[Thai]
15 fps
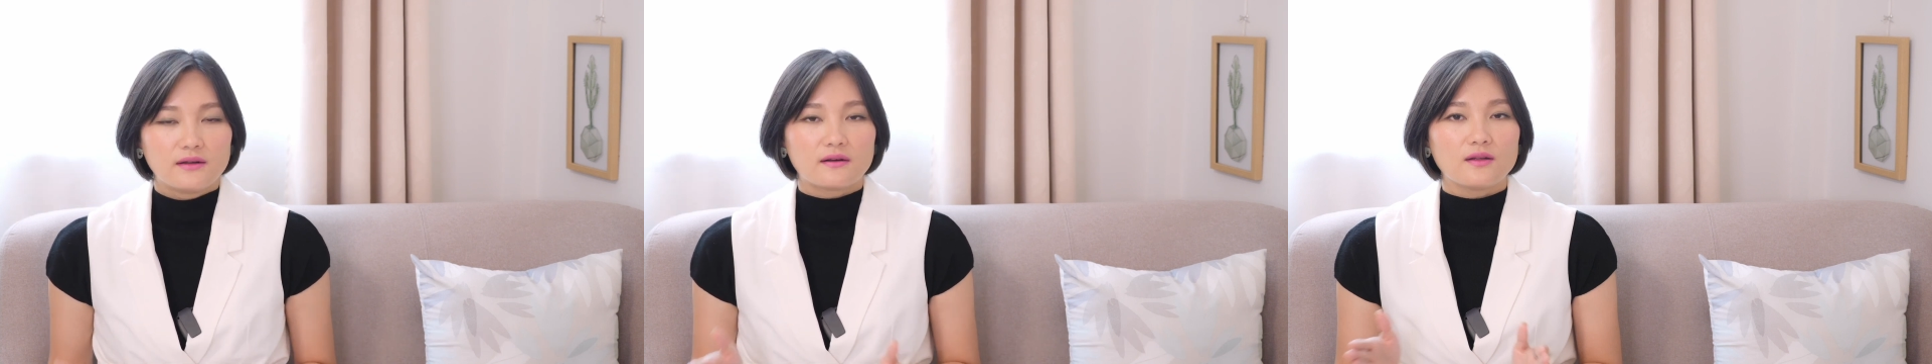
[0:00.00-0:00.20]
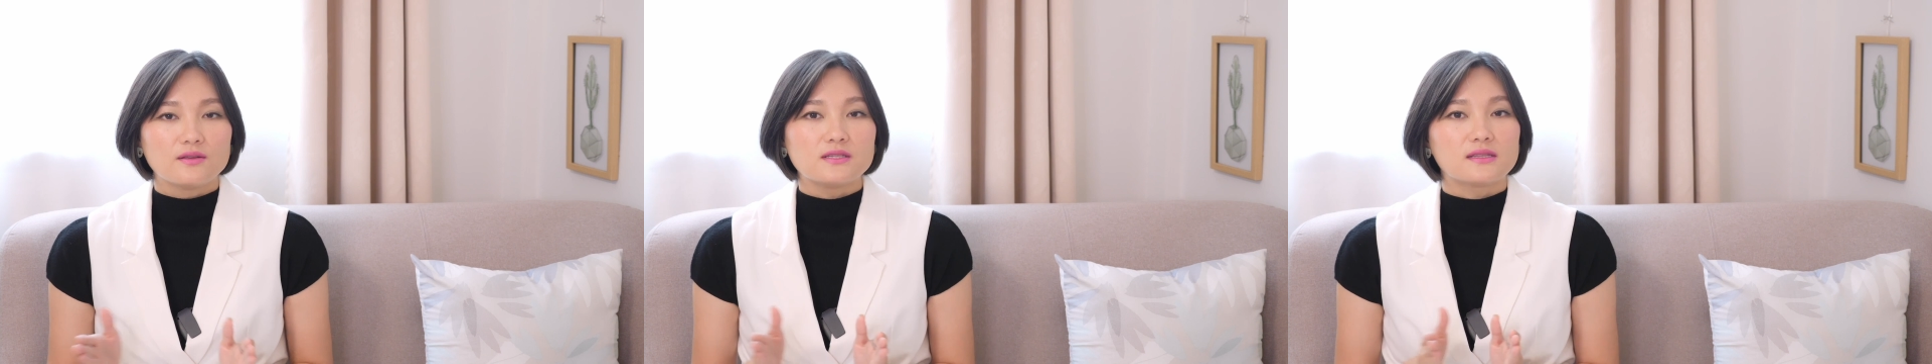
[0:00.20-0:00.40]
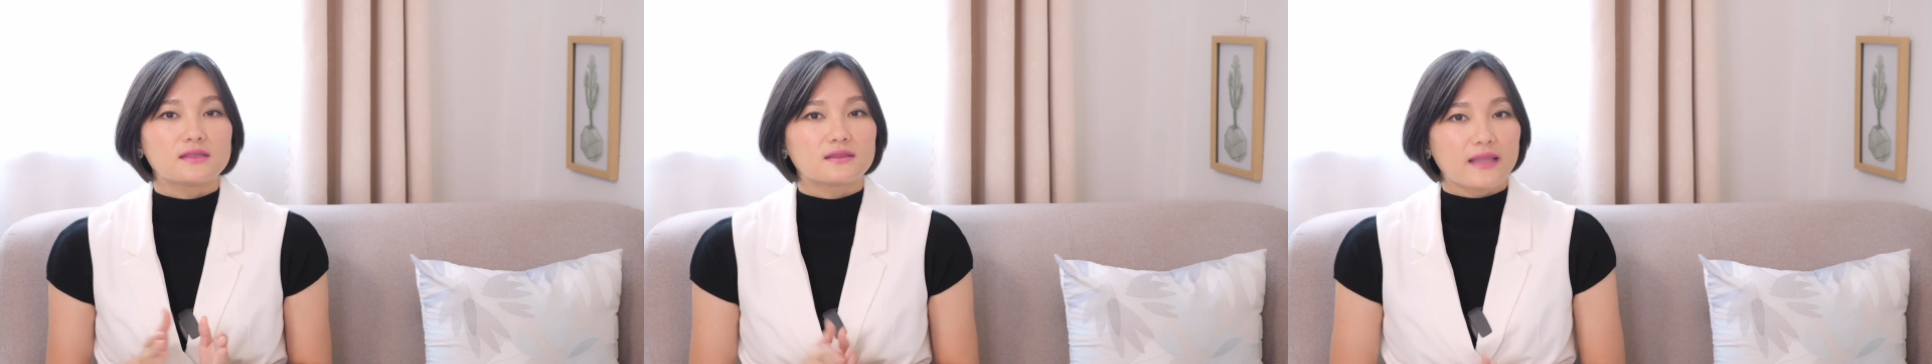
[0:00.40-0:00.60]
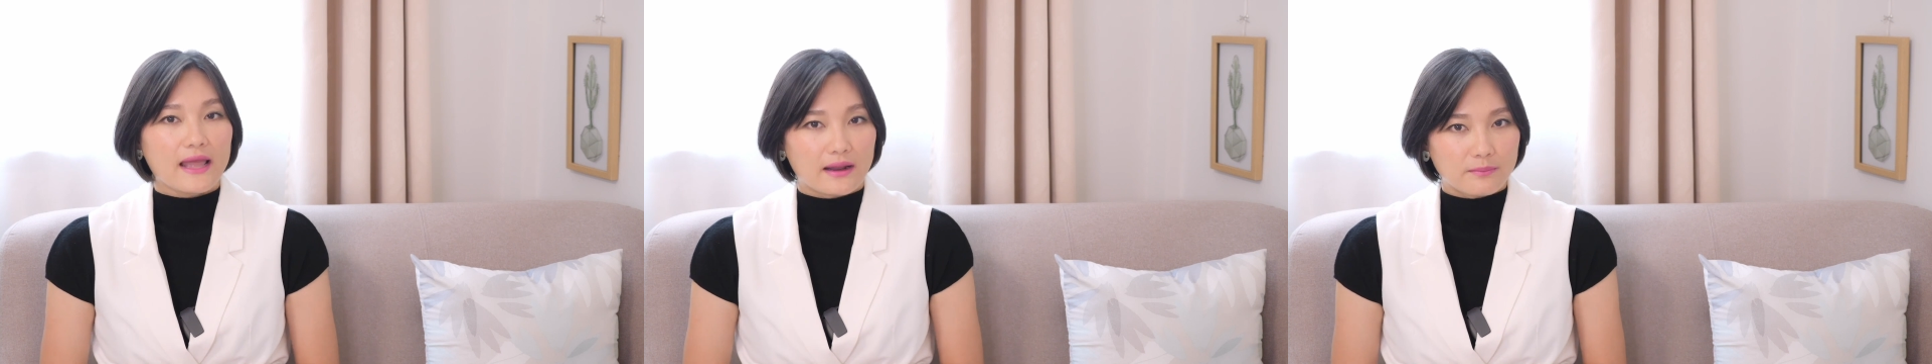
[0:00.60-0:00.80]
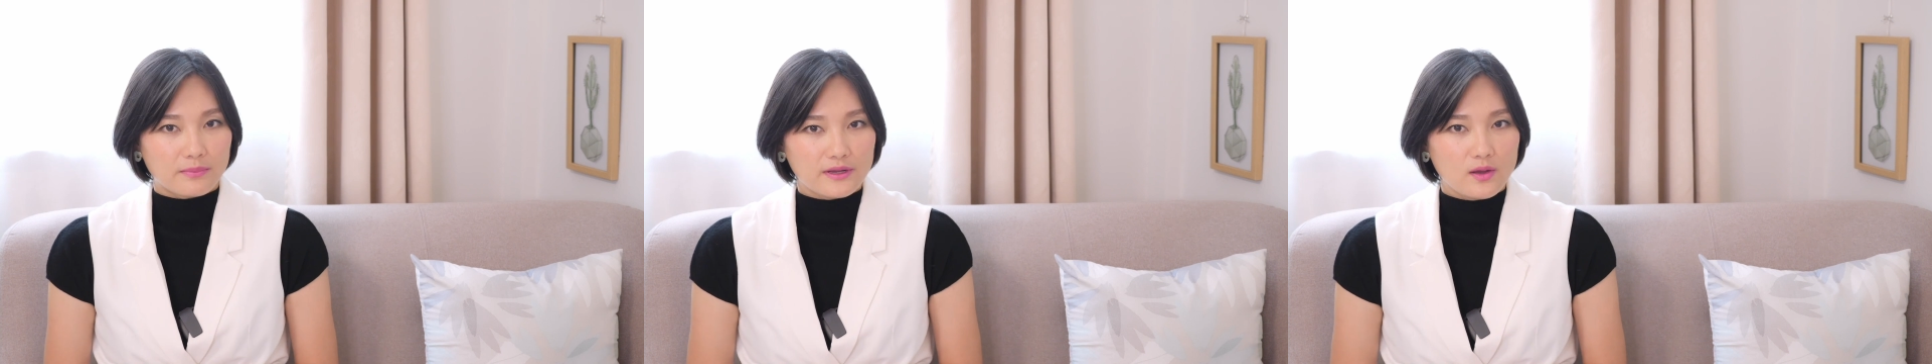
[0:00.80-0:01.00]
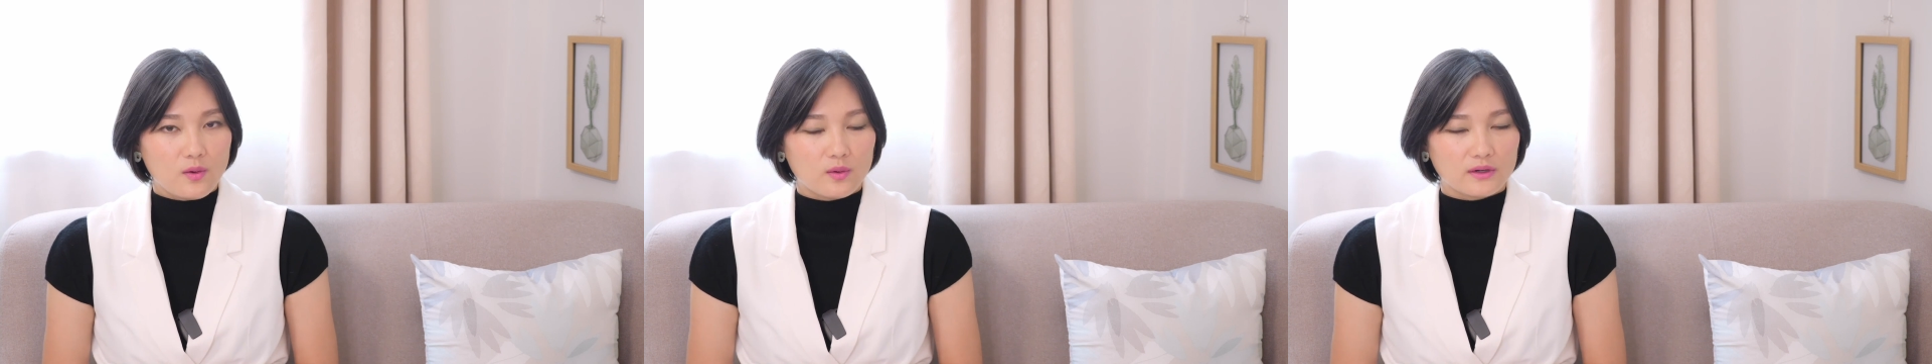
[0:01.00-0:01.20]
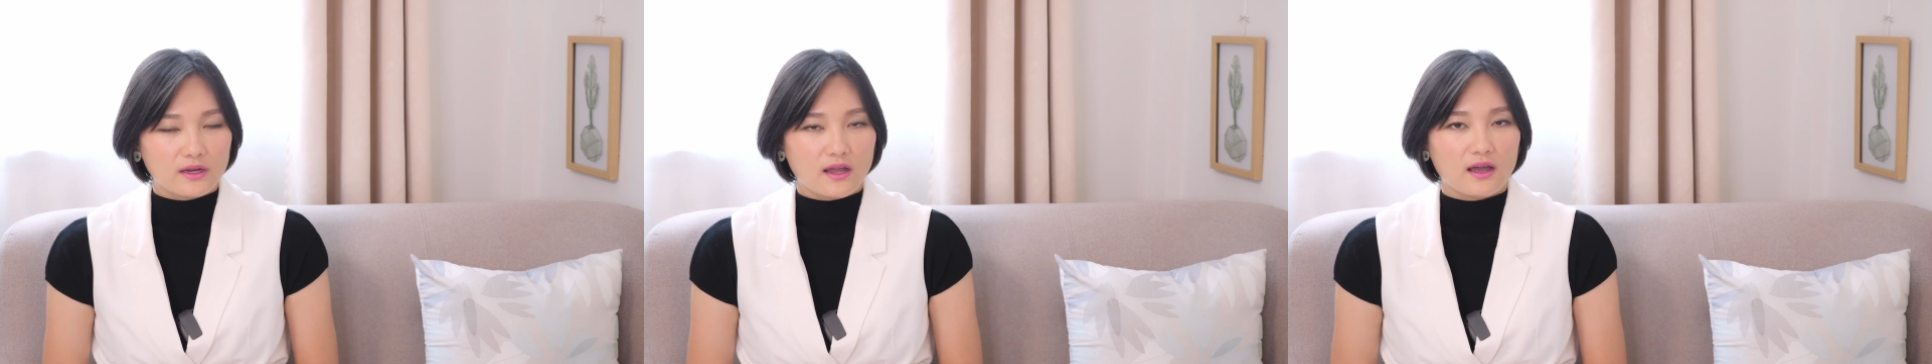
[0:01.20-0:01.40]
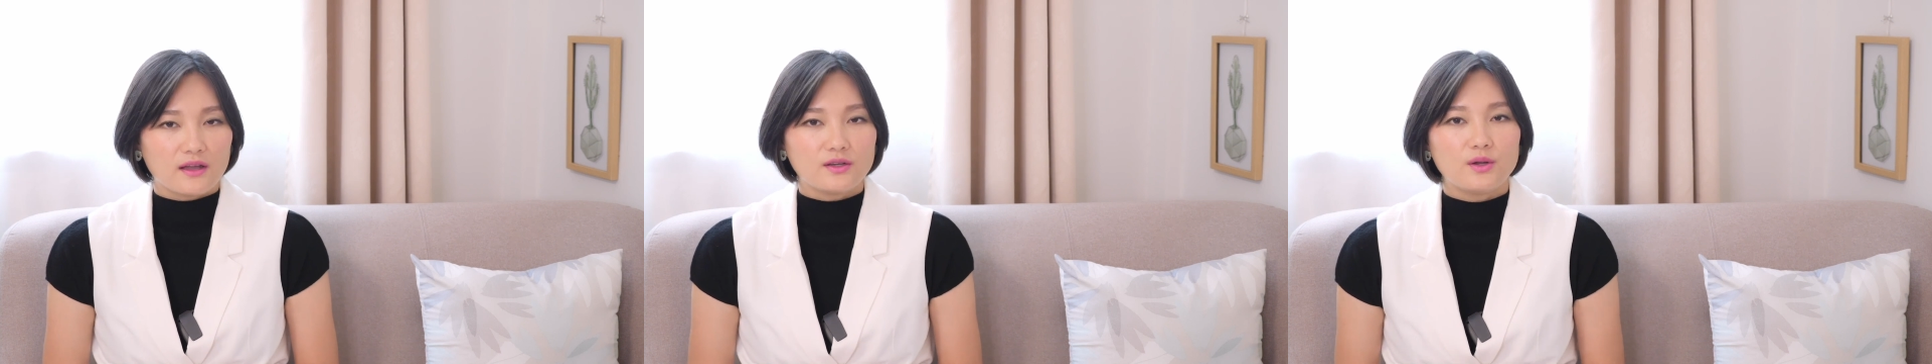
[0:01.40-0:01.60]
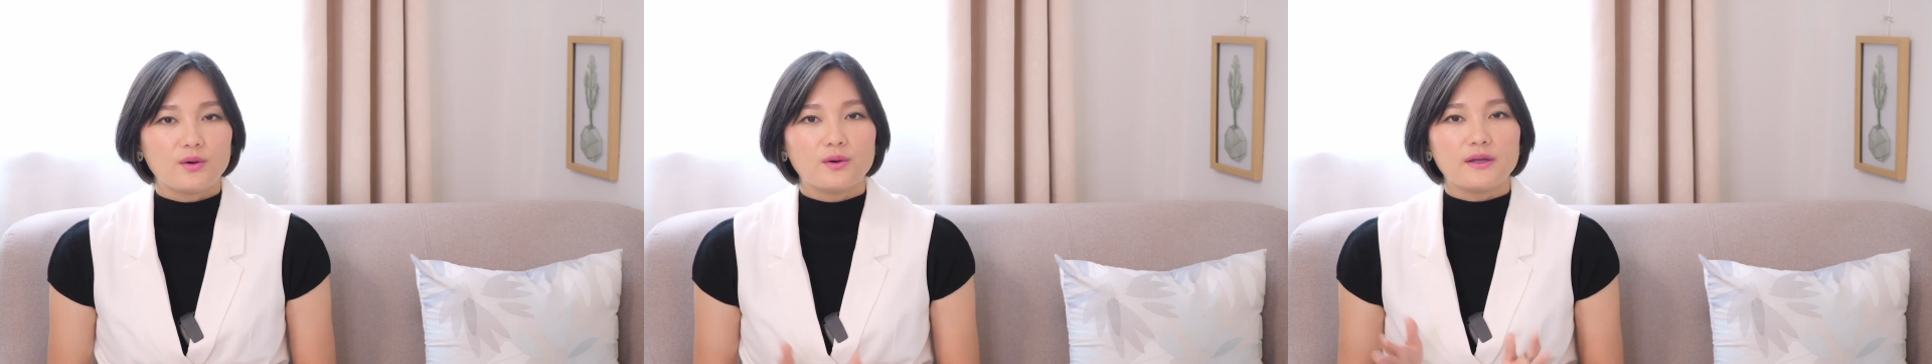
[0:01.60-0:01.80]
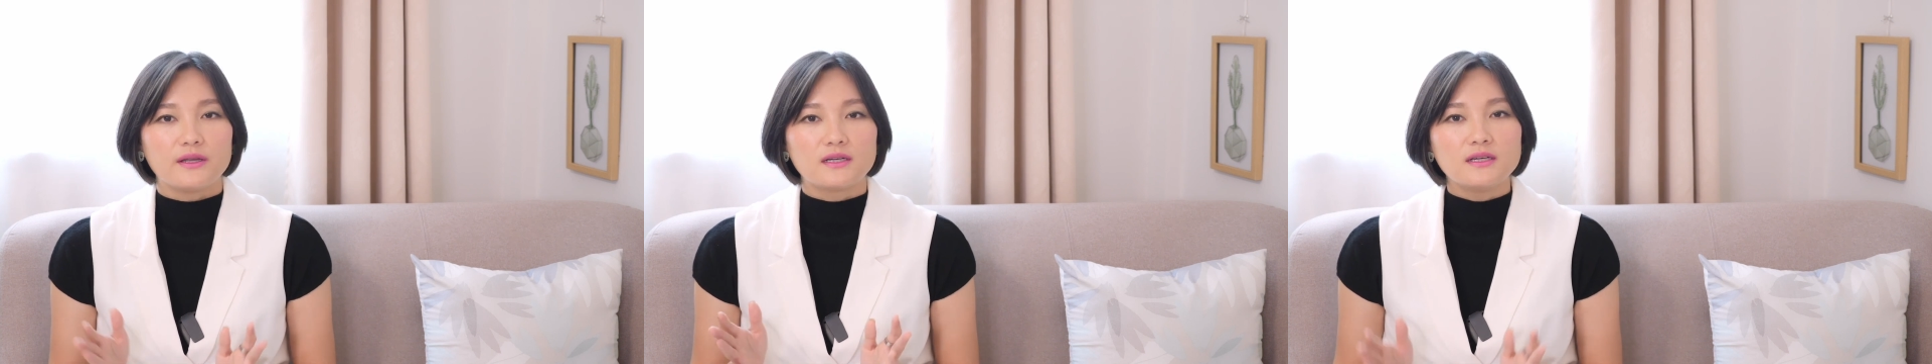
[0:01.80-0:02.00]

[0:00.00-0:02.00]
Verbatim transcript: เราจะแต่งประโยคนะคะ โดย